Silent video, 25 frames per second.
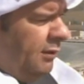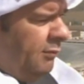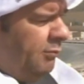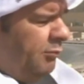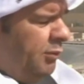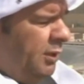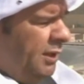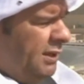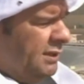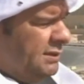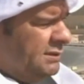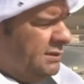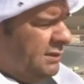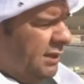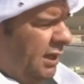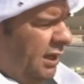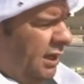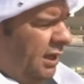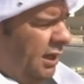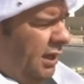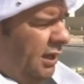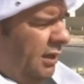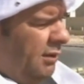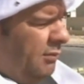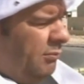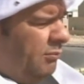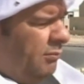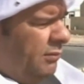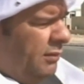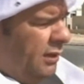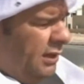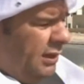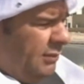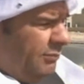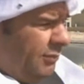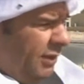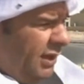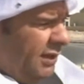بإصلاح
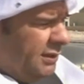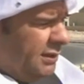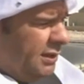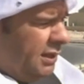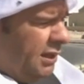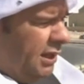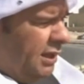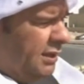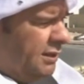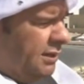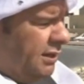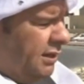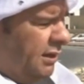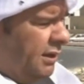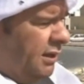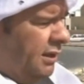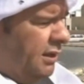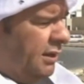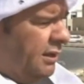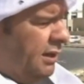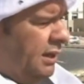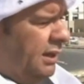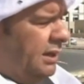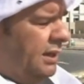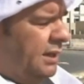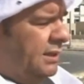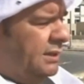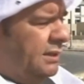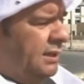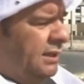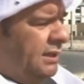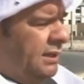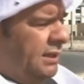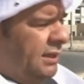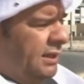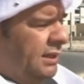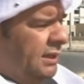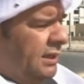بعض الأضرار
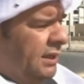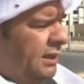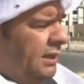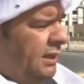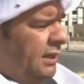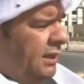التي